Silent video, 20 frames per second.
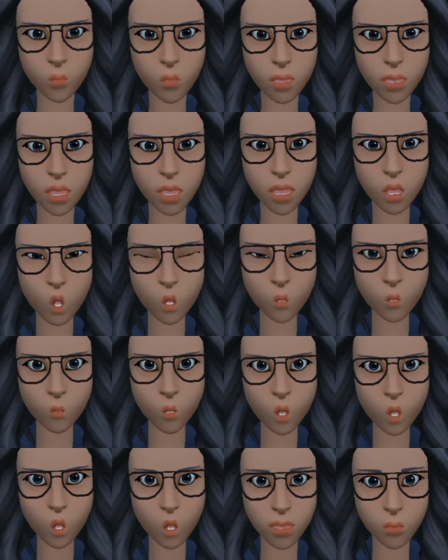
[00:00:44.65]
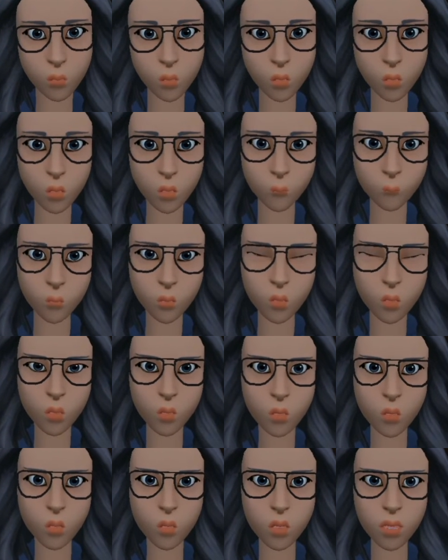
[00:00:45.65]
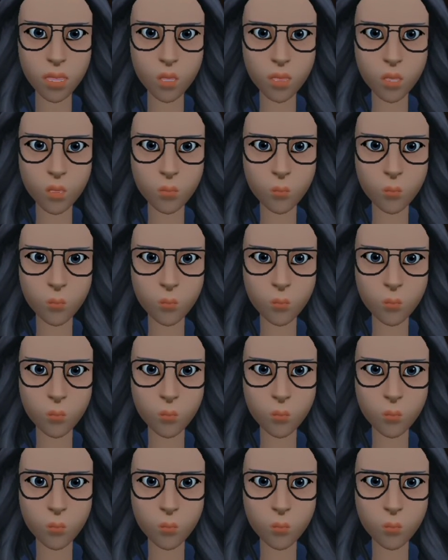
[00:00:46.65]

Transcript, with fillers: والقى تحية الصباح على نولا